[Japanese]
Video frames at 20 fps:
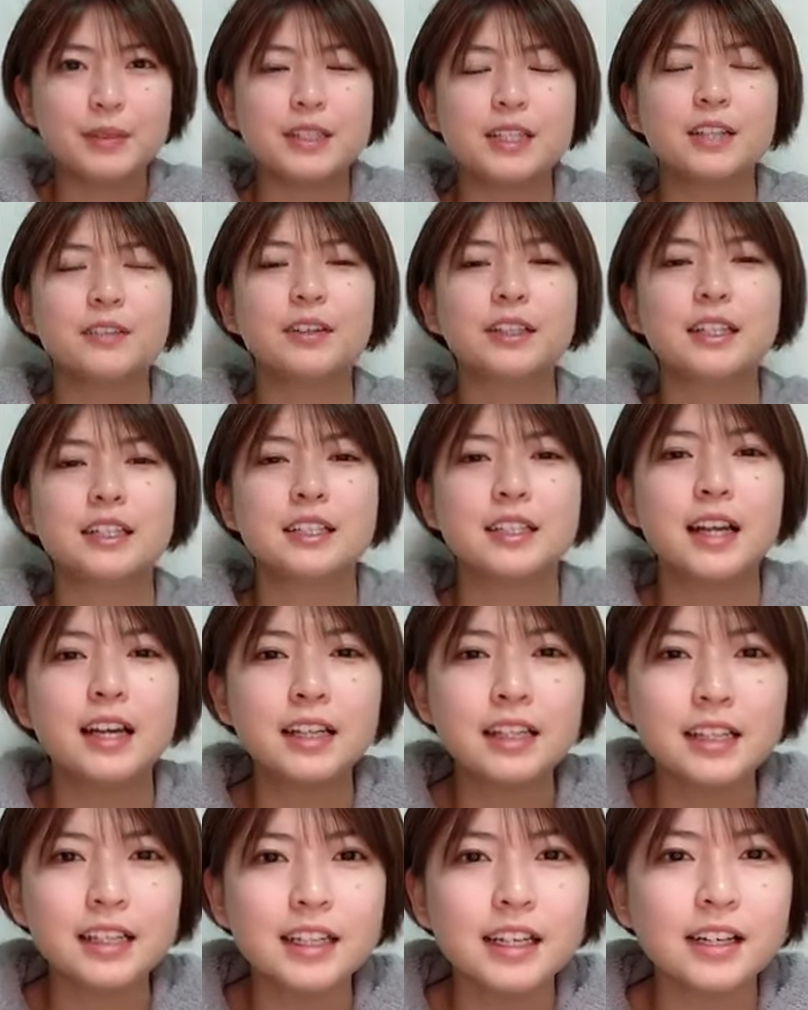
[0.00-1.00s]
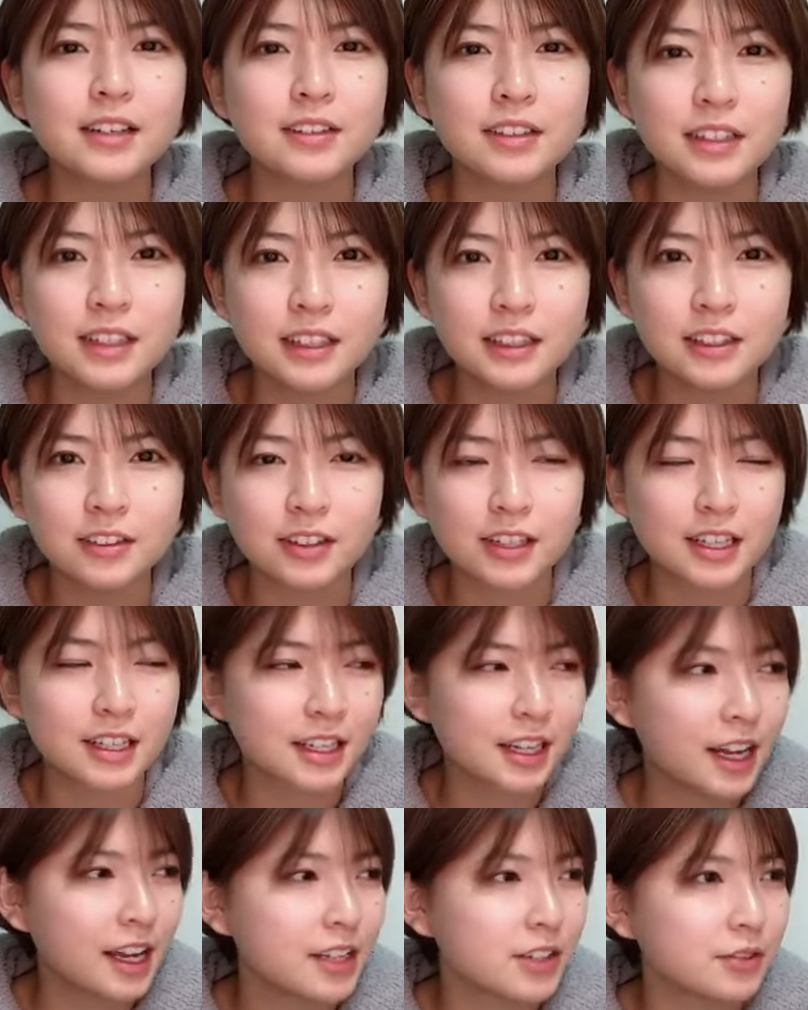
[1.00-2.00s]
別に私ヤンキー役になったわけ
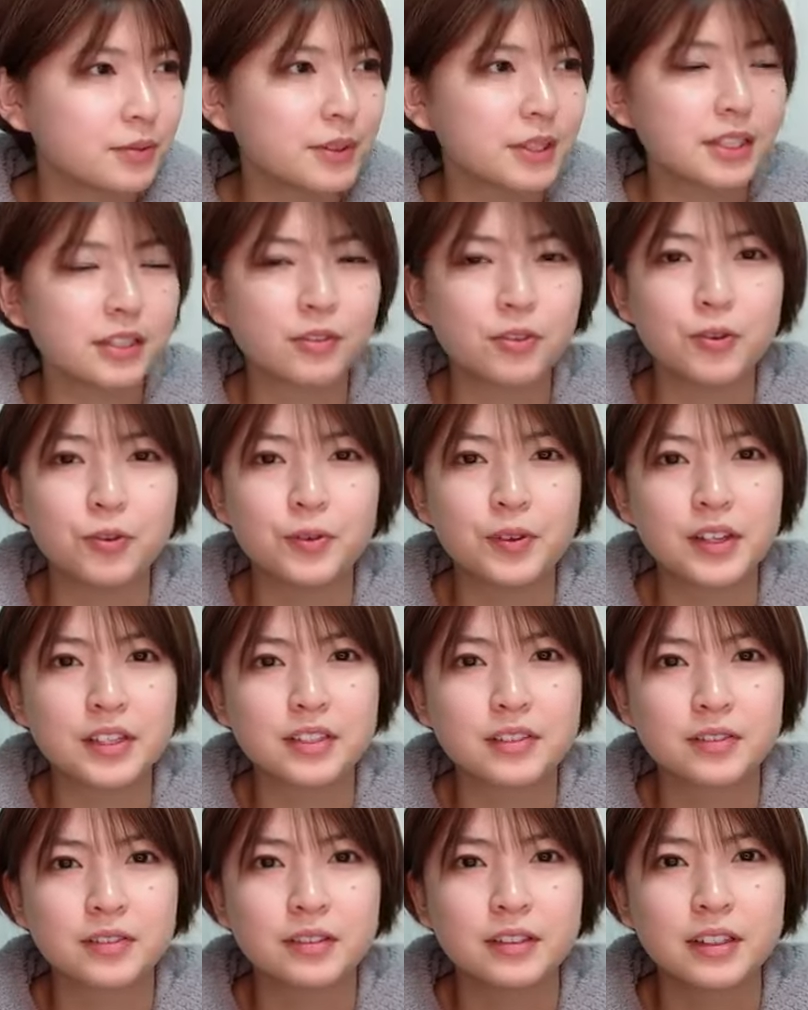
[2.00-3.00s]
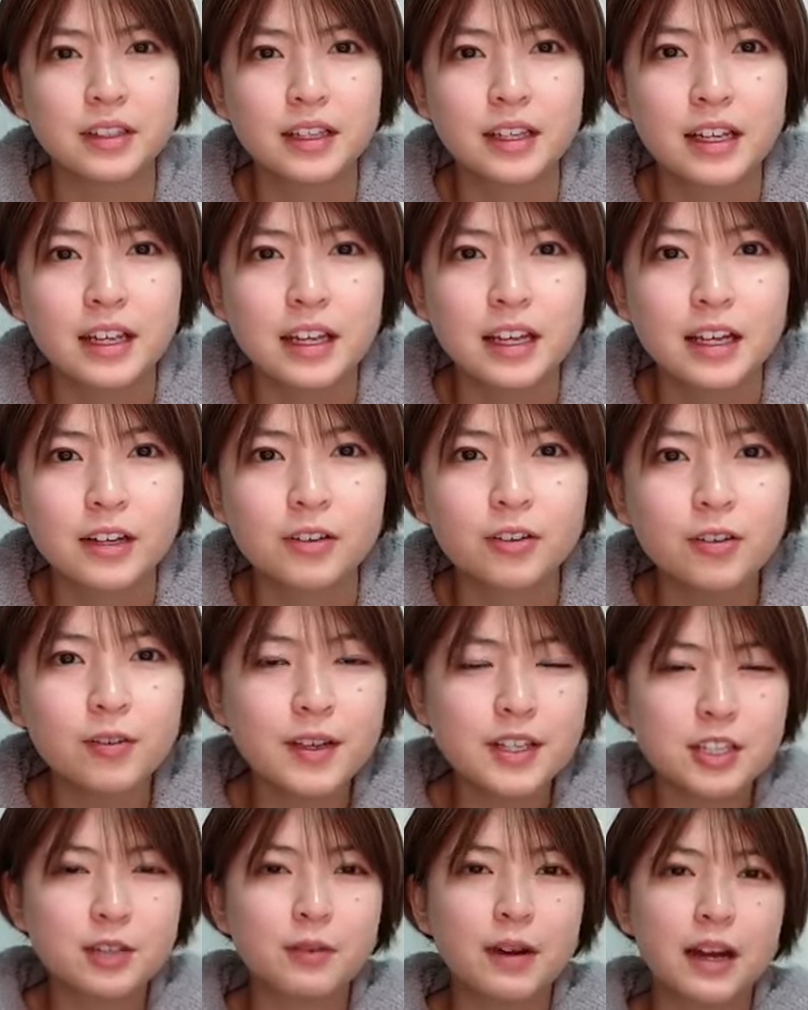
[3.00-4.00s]
じゃないじゃん別にコンフェッション
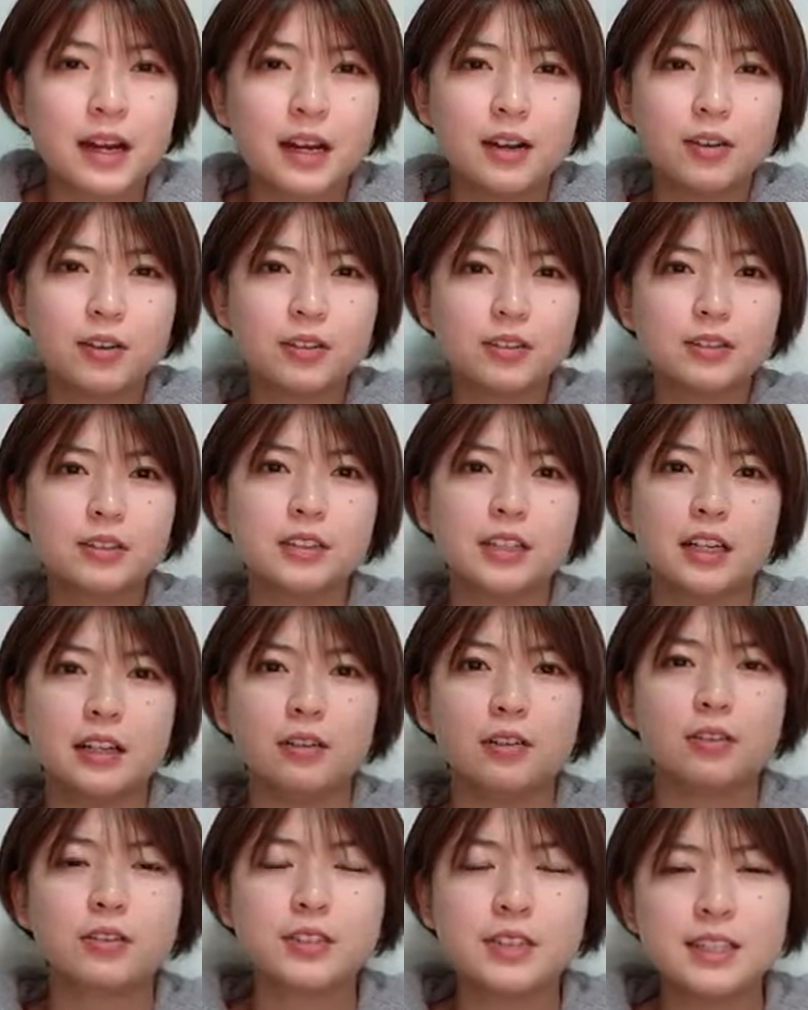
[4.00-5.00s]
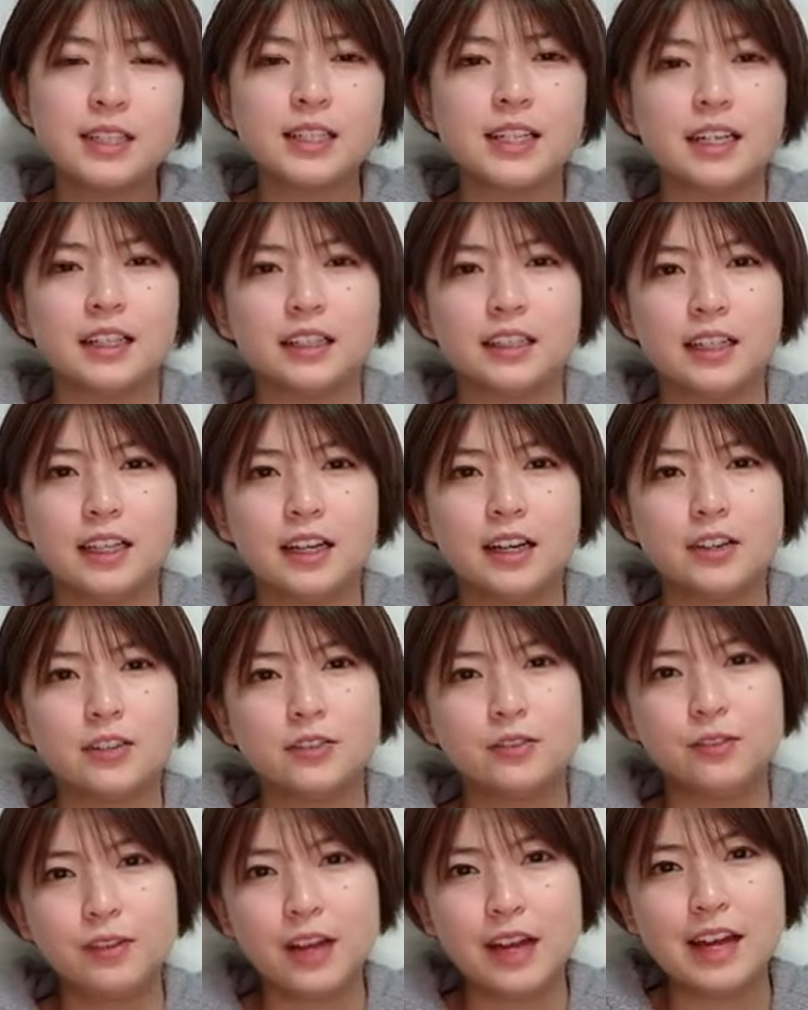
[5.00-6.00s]
コンフェッションはあれロックロックシンガーだから
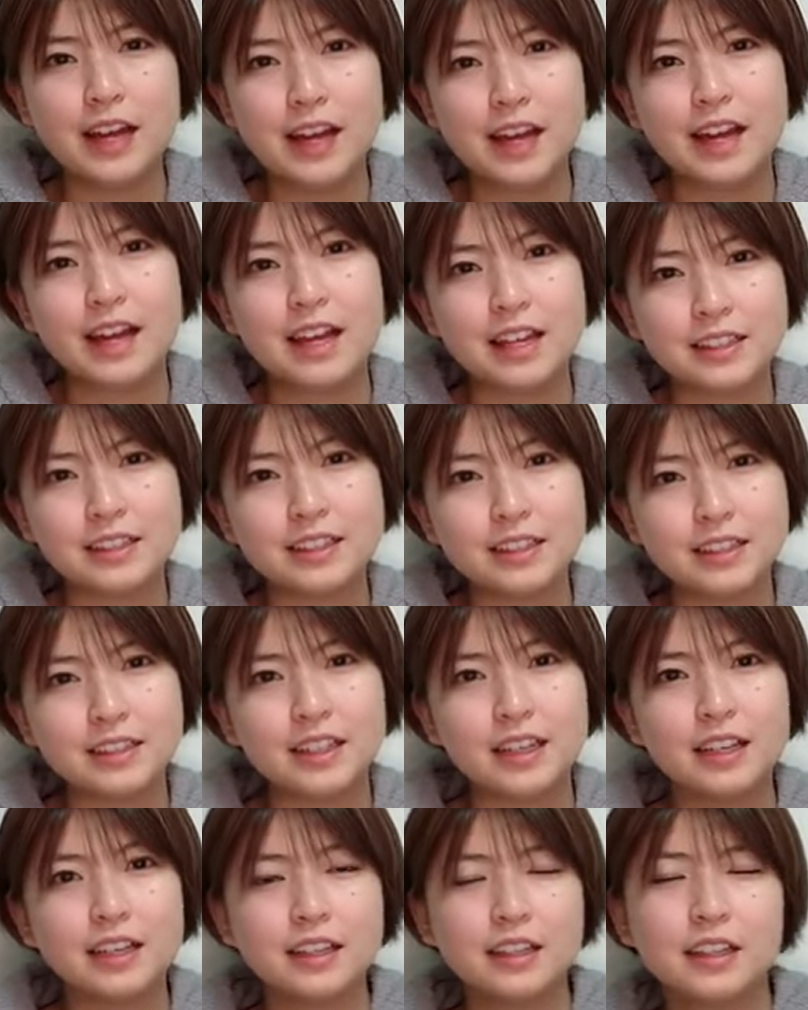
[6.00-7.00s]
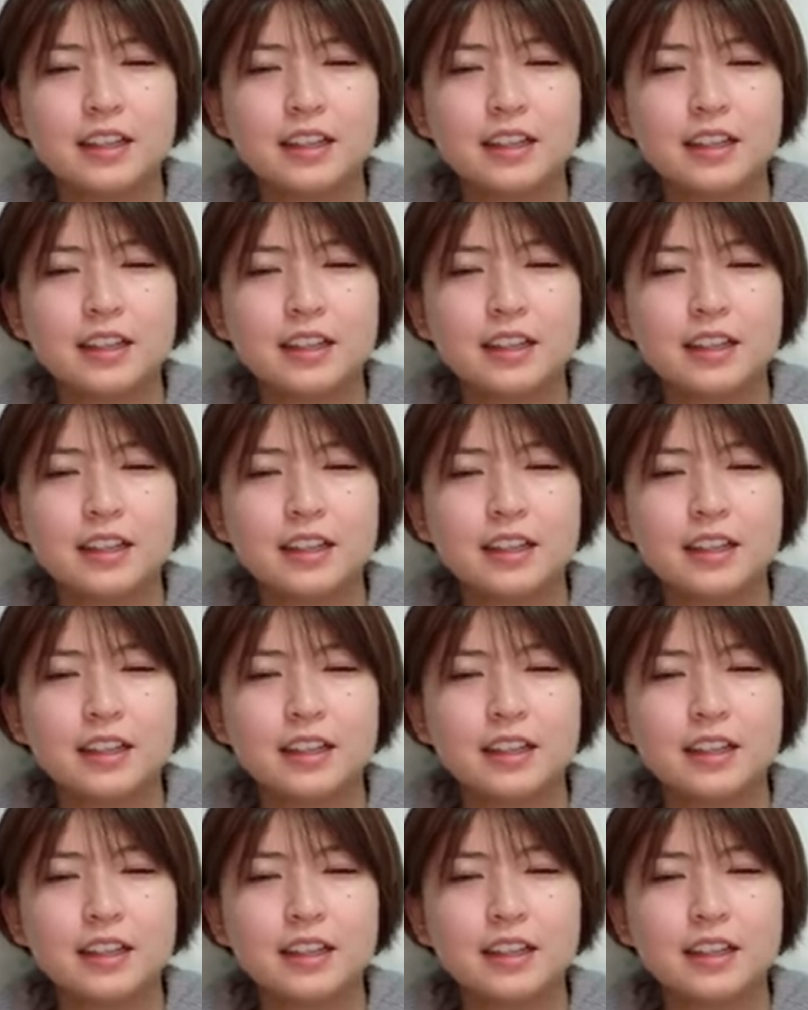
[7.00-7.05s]
うえーって